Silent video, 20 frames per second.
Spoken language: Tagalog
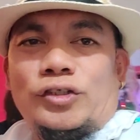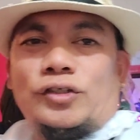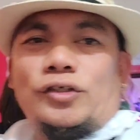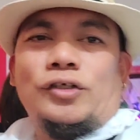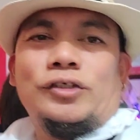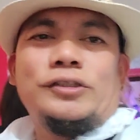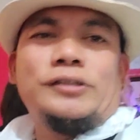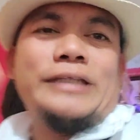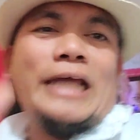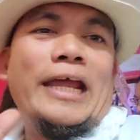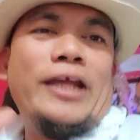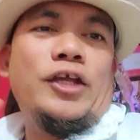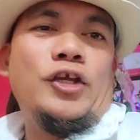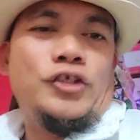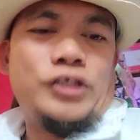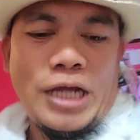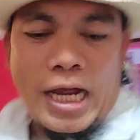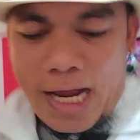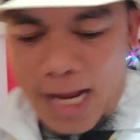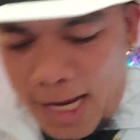Oh, thank
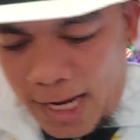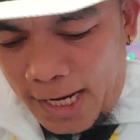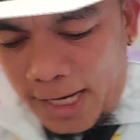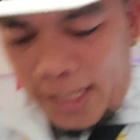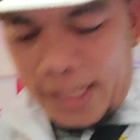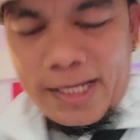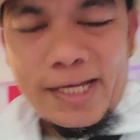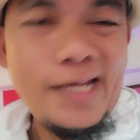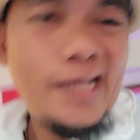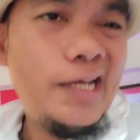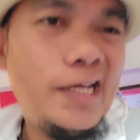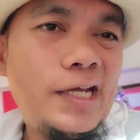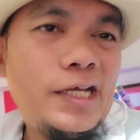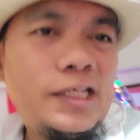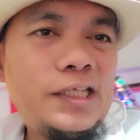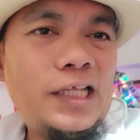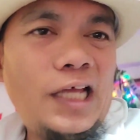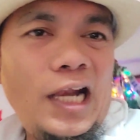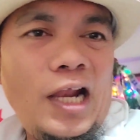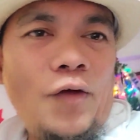you sa
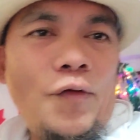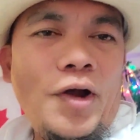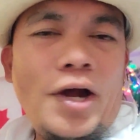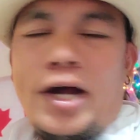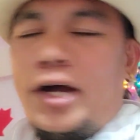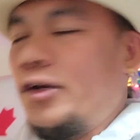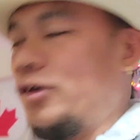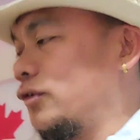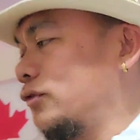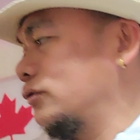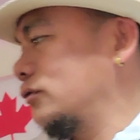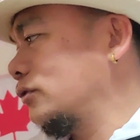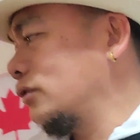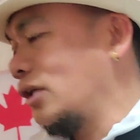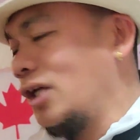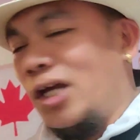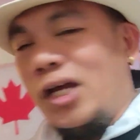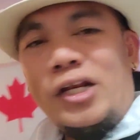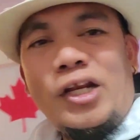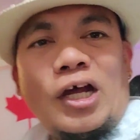dalawang ano.
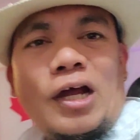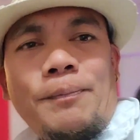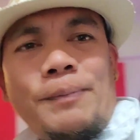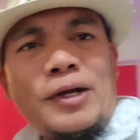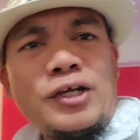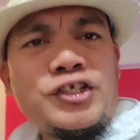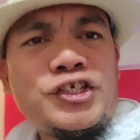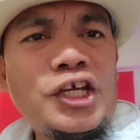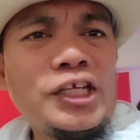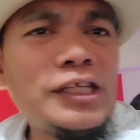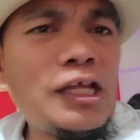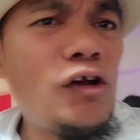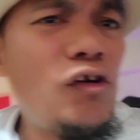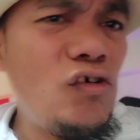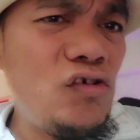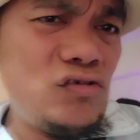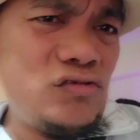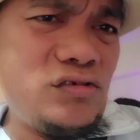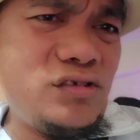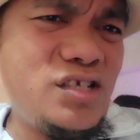Nakapag-shot ako.